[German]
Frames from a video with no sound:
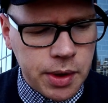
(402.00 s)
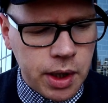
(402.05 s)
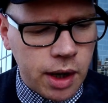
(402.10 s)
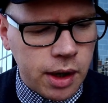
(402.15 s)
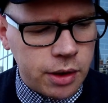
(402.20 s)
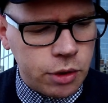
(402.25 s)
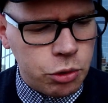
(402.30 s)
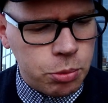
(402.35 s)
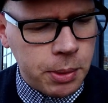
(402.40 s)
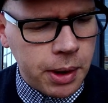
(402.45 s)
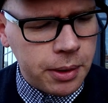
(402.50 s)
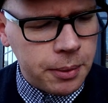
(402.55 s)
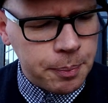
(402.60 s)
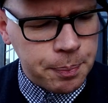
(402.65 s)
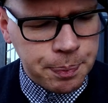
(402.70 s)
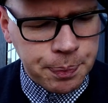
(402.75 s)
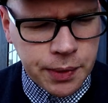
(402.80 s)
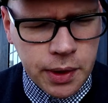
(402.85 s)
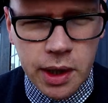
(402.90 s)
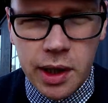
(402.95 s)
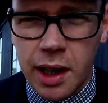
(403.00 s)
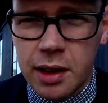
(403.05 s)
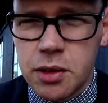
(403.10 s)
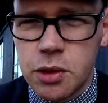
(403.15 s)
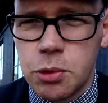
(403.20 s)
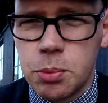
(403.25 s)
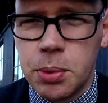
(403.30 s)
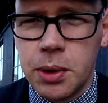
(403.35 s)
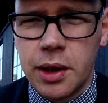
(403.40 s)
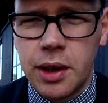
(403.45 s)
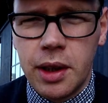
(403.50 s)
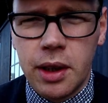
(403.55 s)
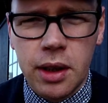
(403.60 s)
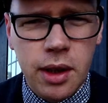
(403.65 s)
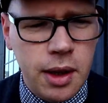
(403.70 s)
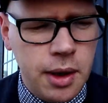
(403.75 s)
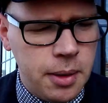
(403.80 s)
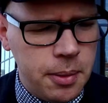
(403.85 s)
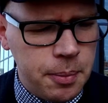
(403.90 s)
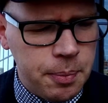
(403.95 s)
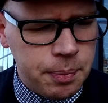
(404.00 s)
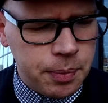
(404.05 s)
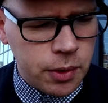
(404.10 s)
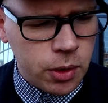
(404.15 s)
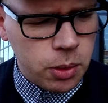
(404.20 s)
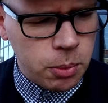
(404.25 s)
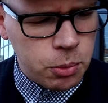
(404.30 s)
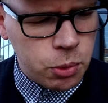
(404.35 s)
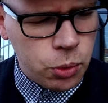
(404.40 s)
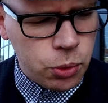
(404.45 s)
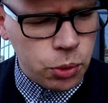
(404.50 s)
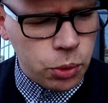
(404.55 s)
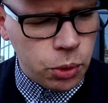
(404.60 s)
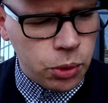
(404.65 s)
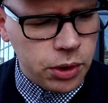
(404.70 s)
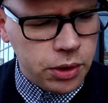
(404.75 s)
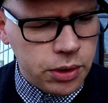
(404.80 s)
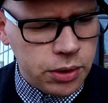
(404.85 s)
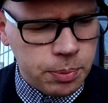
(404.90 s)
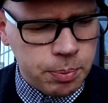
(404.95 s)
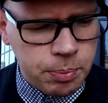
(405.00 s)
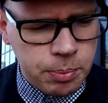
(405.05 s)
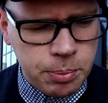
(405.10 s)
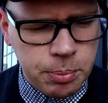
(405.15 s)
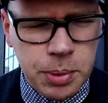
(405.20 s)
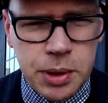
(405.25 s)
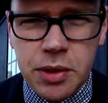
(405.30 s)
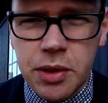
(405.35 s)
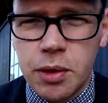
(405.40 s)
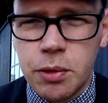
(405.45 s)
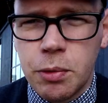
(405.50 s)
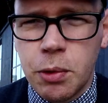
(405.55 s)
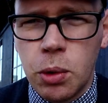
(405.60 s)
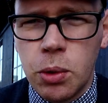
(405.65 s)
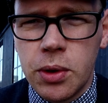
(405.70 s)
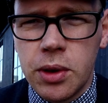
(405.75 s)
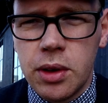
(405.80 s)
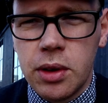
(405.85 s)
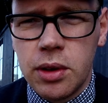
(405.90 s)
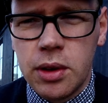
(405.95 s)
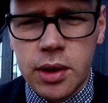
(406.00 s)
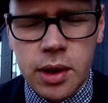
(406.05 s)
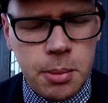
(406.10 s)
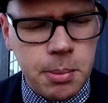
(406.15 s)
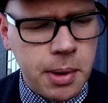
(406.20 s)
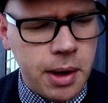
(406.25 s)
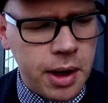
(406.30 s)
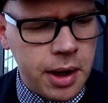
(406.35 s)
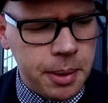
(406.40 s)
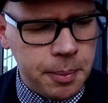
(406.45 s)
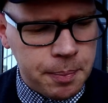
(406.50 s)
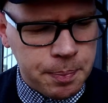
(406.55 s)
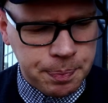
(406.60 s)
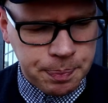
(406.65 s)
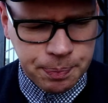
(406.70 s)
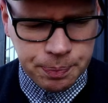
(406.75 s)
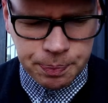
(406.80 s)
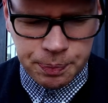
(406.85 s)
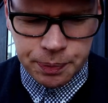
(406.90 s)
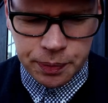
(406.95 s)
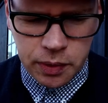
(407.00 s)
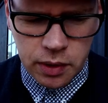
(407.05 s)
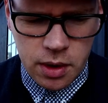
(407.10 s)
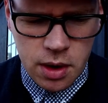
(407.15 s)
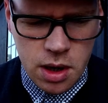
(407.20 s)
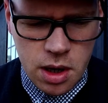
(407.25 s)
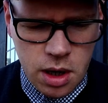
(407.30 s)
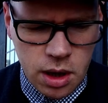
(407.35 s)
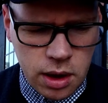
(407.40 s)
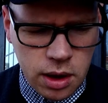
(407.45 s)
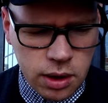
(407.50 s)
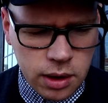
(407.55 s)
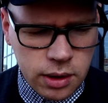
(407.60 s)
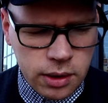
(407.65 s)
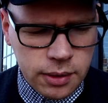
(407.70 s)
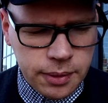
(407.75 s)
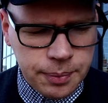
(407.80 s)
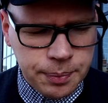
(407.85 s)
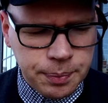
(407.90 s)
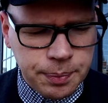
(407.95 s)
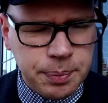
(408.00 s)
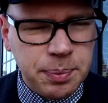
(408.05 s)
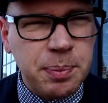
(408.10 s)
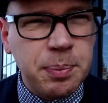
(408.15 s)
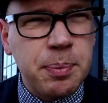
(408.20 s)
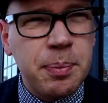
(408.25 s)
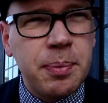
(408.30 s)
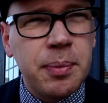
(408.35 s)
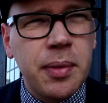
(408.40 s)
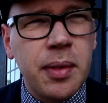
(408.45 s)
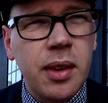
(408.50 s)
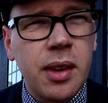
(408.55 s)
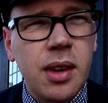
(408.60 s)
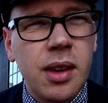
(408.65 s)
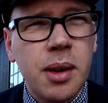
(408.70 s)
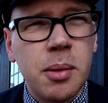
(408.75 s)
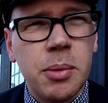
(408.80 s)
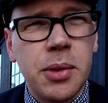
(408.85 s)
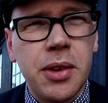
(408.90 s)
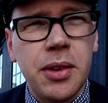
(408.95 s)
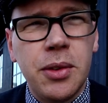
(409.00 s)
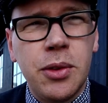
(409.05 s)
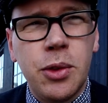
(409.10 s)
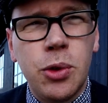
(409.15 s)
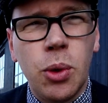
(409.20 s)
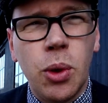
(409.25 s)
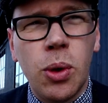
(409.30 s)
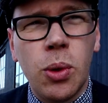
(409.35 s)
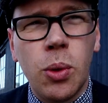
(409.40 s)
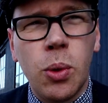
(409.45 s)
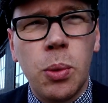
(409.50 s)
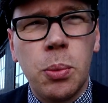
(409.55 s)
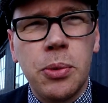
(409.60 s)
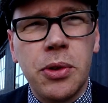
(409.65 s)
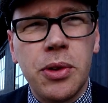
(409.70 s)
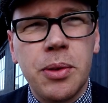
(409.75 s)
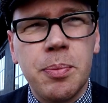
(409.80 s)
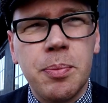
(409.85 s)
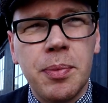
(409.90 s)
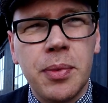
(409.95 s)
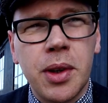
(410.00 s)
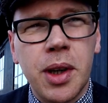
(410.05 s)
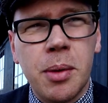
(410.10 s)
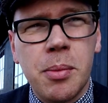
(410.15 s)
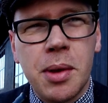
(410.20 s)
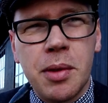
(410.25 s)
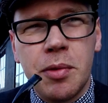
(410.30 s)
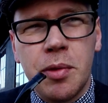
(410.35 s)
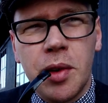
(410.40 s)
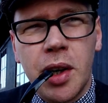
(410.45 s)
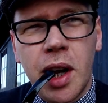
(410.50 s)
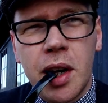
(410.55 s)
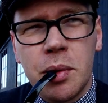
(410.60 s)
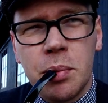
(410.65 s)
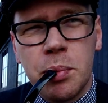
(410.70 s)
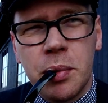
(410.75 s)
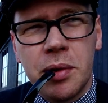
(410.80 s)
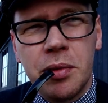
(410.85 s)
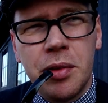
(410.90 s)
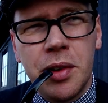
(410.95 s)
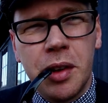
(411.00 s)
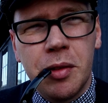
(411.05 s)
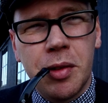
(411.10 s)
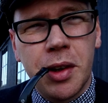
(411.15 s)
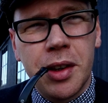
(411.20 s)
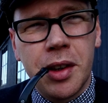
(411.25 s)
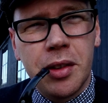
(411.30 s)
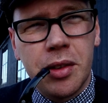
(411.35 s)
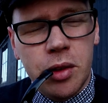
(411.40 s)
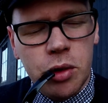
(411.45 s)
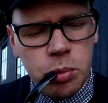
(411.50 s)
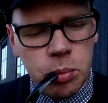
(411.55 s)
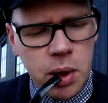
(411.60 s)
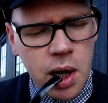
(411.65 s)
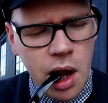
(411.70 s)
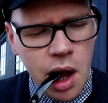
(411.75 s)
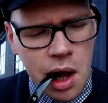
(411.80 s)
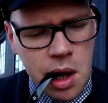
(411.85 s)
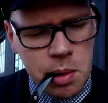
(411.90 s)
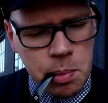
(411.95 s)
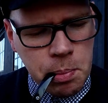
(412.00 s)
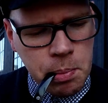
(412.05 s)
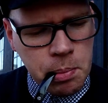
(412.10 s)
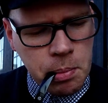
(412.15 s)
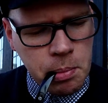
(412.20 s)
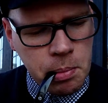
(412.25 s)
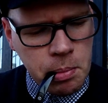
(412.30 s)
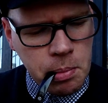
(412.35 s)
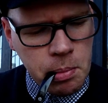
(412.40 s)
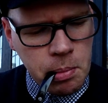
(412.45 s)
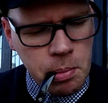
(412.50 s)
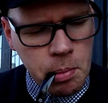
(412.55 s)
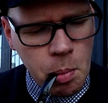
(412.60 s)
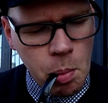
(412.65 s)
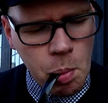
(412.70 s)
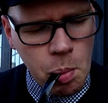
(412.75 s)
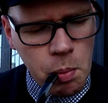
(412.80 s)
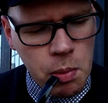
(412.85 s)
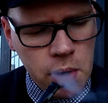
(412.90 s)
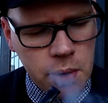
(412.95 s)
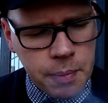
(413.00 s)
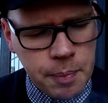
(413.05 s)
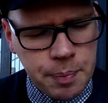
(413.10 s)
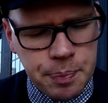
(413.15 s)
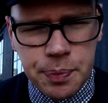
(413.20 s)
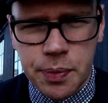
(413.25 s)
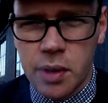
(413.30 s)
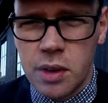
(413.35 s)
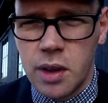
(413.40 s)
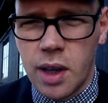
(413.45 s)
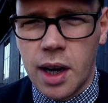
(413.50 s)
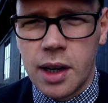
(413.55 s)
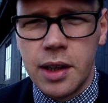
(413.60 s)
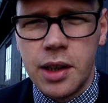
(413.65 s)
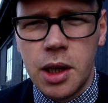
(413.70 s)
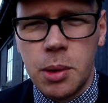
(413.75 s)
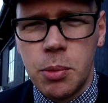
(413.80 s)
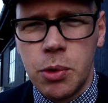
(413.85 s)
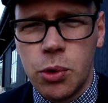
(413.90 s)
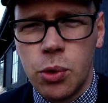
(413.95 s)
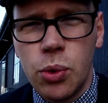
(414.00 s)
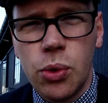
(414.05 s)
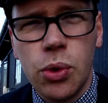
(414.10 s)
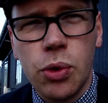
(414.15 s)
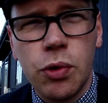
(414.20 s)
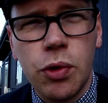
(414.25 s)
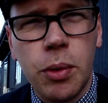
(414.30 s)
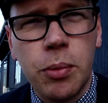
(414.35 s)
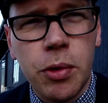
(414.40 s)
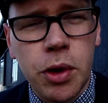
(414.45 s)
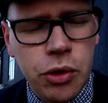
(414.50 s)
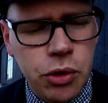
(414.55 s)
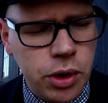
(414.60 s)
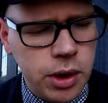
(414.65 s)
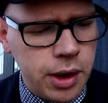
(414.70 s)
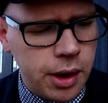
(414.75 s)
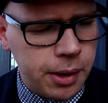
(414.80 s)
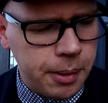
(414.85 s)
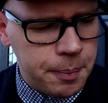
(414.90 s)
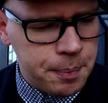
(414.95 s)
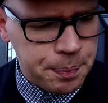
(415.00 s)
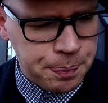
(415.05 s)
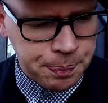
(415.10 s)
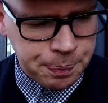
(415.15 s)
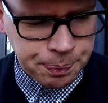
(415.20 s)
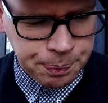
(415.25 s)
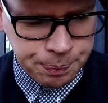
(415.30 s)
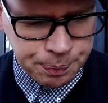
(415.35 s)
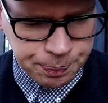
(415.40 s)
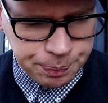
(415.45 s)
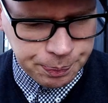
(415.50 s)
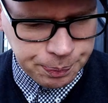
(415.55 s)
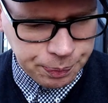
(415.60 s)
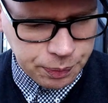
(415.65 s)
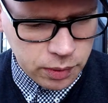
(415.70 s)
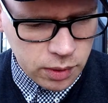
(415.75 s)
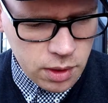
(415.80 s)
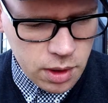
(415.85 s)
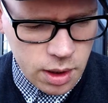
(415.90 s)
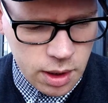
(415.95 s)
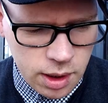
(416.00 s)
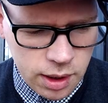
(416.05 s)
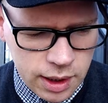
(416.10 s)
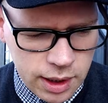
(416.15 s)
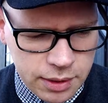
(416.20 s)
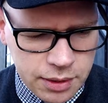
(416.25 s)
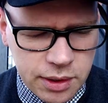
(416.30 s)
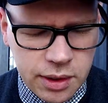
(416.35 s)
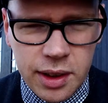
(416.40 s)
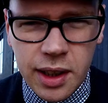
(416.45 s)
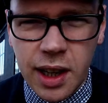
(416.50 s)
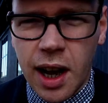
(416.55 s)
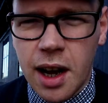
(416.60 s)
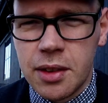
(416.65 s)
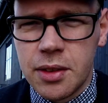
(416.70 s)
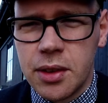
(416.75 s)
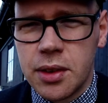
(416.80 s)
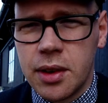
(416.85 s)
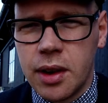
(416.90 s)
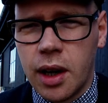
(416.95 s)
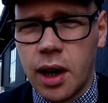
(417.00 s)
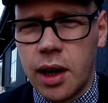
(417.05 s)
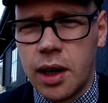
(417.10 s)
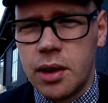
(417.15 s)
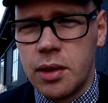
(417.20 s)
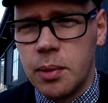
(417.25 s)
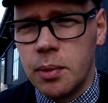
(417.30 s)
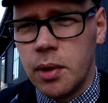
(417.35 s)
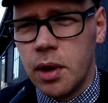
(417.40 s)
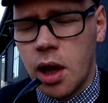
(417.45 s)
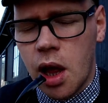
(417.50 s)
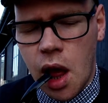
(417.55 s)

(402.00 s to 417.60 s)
Ja, Geschmack, klassisch Perique kommt gut durch. Ein bisschen fruchtig dabei. Ein bisschen Dürrobst kann man vielleicht mit viel Fantasie schmecken. Eine angenehme Süße von Virginia. Leichte Grasigkeit.